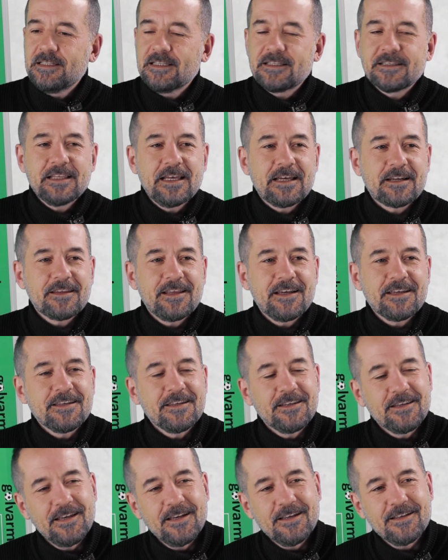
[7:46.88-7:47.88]
liglerden
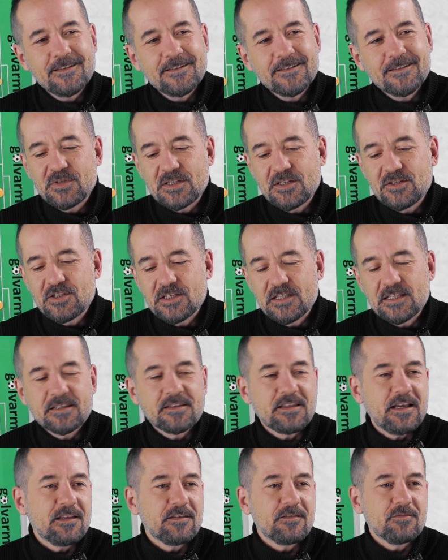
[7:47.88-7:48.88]
yine birinci
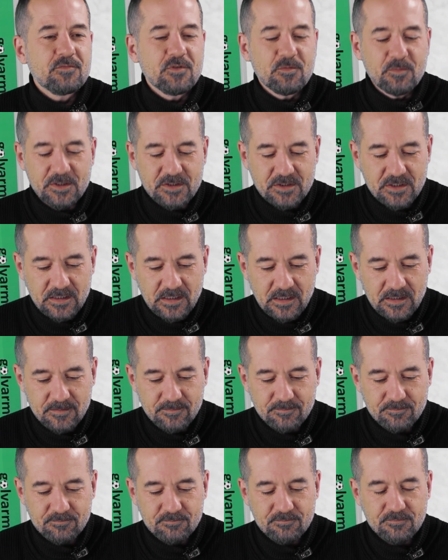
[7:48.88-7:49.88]
ligden bir maç
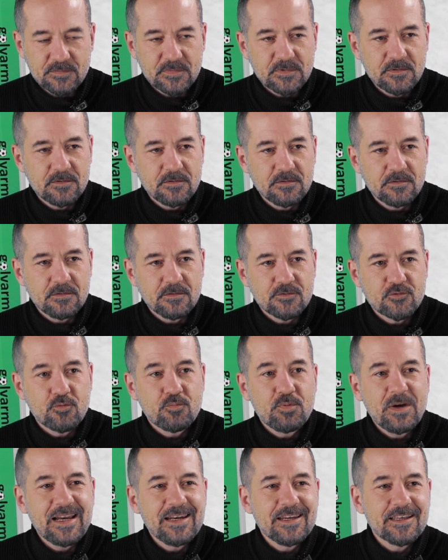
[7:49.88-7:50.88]
alalım.
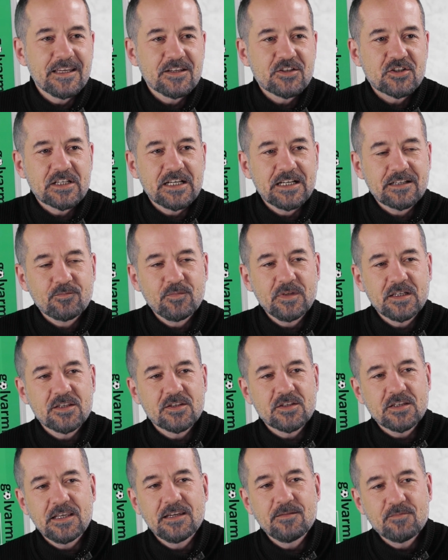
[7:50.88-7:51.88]
Süper Lig'e çıkartmak
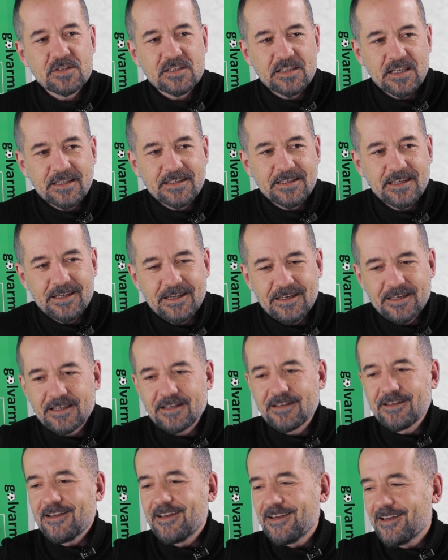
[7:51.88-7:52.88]
için elimizden
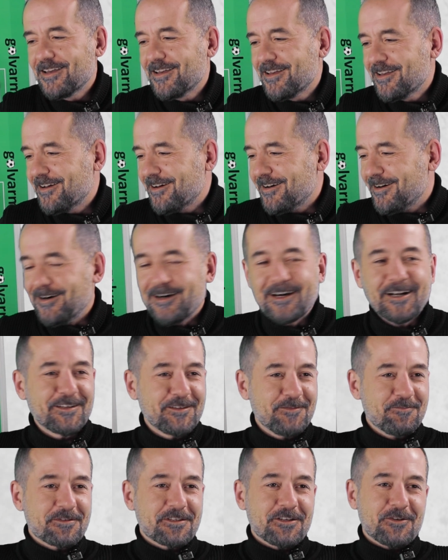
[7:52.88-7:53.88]
geleni
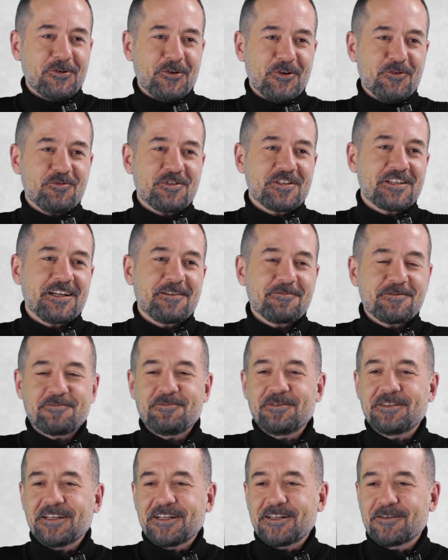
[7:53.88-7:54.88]
ardımıza koymayacağımız
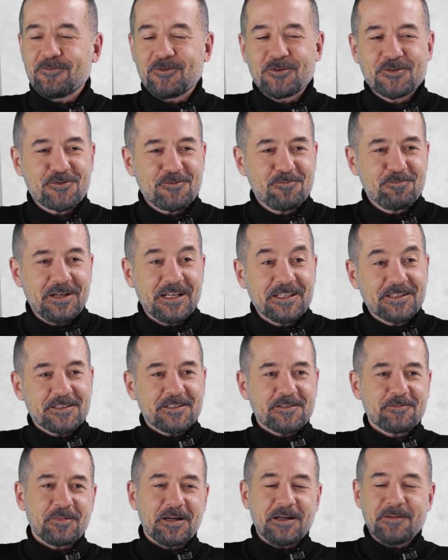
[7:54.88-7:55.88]
bir takım olsun.
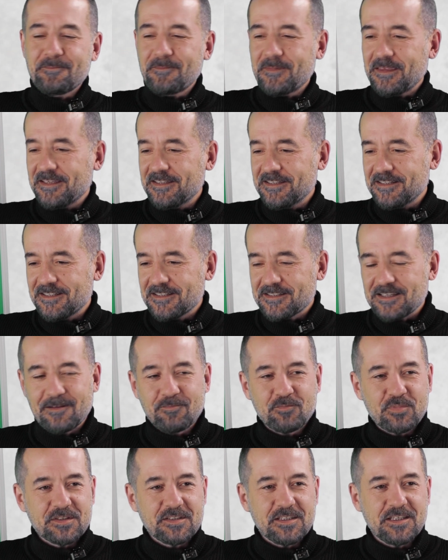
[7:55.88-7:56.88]
Bandırma e,
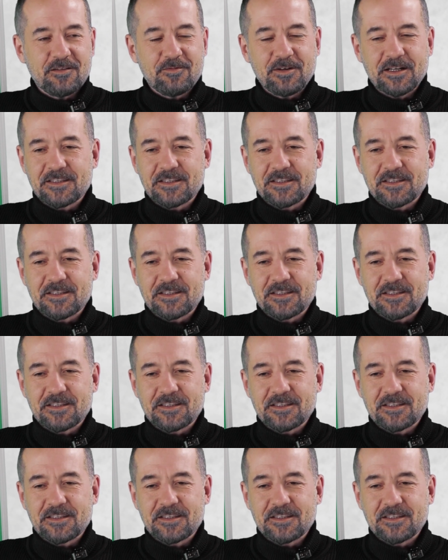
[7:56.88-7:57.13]
sempatiyle